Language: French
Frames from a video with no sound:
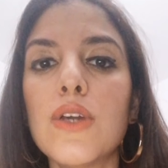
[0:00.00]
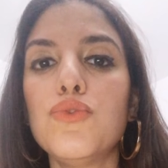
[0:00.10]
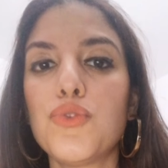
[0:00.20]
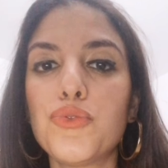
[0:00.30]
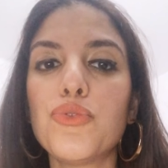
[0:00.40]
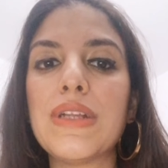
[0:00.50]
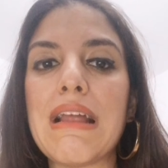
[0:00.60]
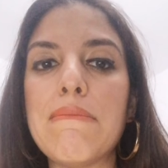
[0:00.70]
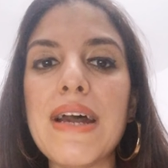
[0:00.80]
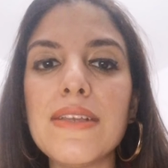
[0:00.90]
du sud de
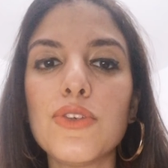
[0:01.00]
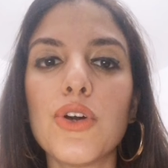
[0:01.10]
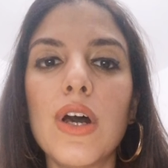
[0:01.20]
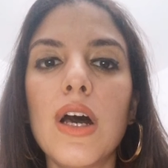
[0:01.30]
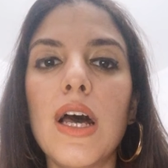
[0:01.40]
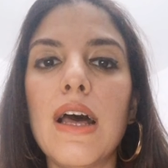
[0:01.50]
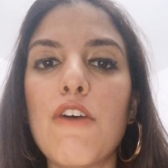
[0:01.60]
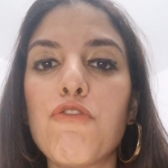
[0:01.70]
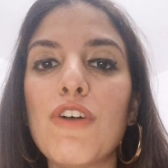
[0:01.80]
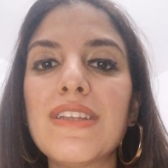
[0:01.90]
l'Allemagne euh,
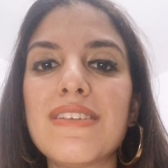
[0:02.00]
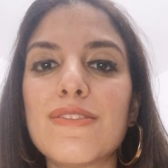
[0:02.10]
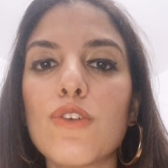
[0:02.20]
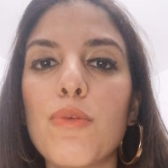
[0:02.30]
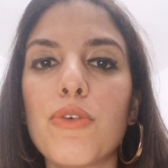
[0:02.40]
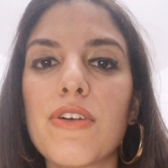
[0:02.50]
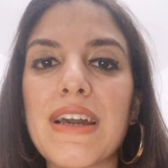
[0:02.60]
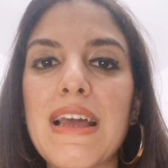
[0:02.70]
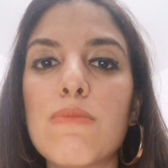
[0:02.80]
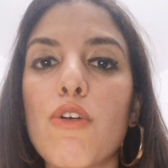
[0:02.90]
fin décembre
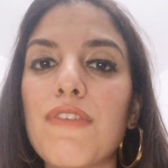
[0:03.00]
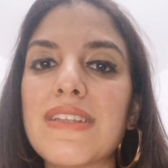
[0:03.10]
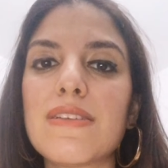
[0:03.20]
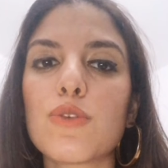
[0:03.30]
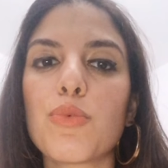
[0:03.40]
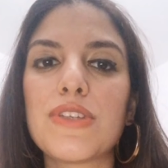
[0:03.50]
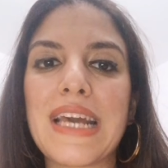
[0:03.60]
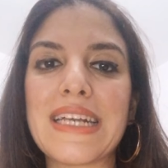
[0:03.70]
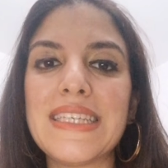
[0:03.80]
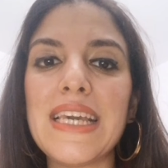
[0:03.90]
réellement fin décembre
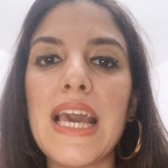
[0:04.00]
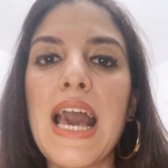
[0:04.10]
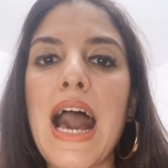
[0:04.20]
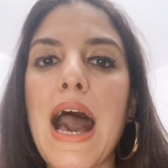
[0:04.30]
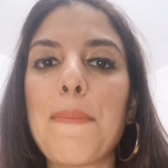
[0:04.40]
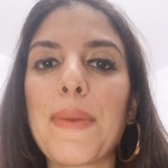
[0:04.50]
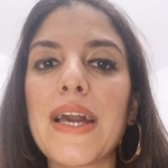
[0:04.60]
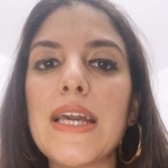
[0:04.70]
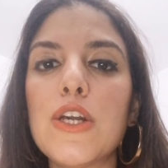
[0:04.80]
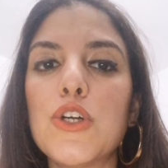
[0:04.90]
dernier
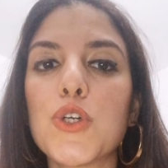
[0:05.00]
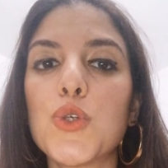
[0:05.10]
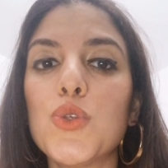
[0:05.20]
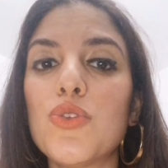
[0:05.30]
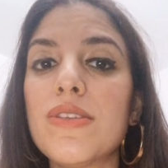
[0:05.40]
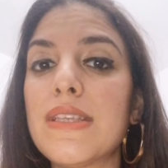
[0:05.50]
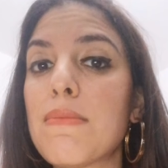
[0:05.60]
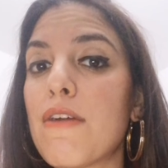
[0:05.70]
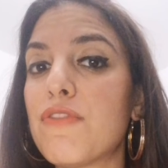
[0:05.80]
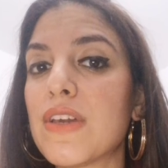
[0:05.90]
après euh, qu'une
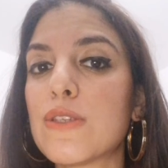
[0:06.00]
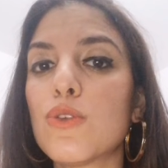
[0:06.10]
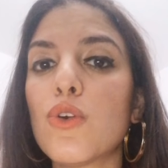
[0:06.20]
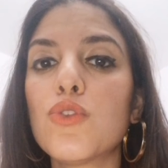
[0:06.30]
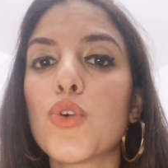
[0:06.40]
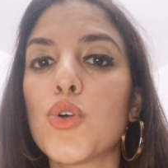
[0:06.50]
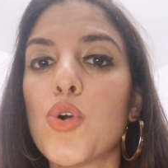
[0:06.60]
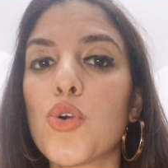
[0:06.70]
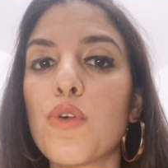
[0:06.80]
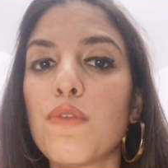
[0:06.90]
deuxième infection donc
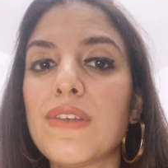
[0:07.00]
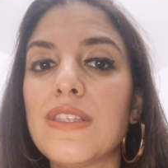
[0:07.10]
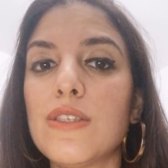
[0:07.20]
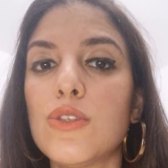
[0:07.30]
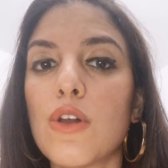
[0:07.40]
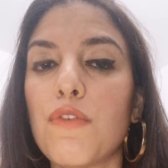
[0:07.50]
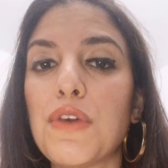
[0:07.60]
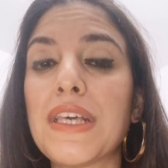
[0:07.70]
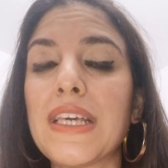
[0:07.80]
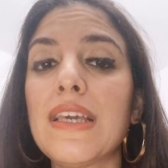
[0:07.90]
au Covid-19
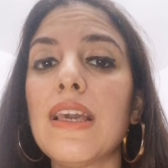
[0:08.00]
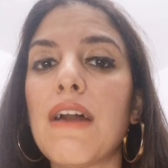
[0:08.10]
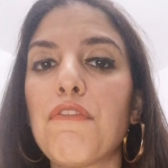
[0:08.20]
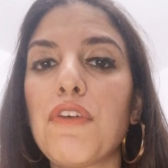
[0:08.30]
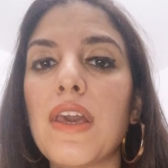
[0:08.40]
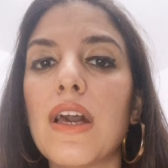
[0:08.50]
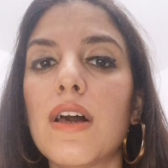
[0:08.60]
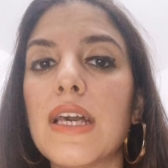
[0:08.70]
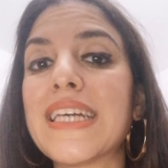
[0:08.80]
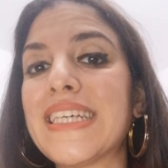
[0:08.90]
et qui a fait
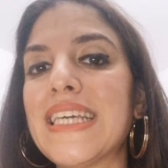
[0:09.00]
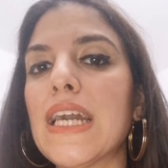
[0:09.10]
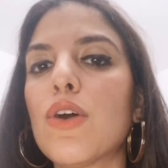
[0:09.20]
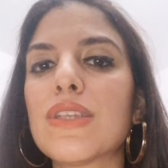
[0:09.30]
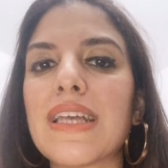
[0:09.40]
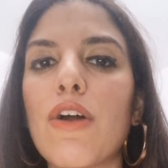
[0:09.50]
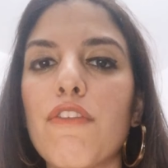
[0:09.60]
et qui est en, en